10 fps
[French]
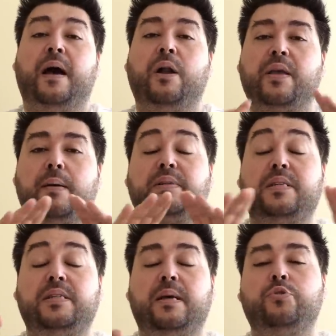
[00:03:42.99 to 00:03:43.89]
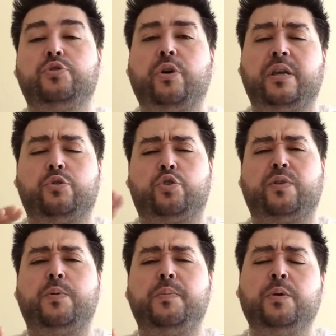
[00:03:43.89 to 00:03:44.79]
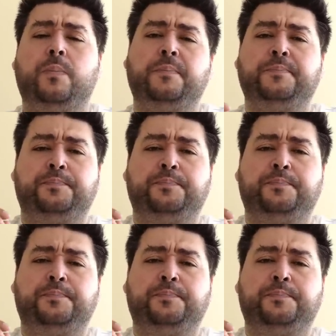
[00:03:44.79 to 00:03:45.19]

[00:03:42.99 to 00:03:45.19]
Alors il y a un petit système de scoring que je trouve un peu bidon,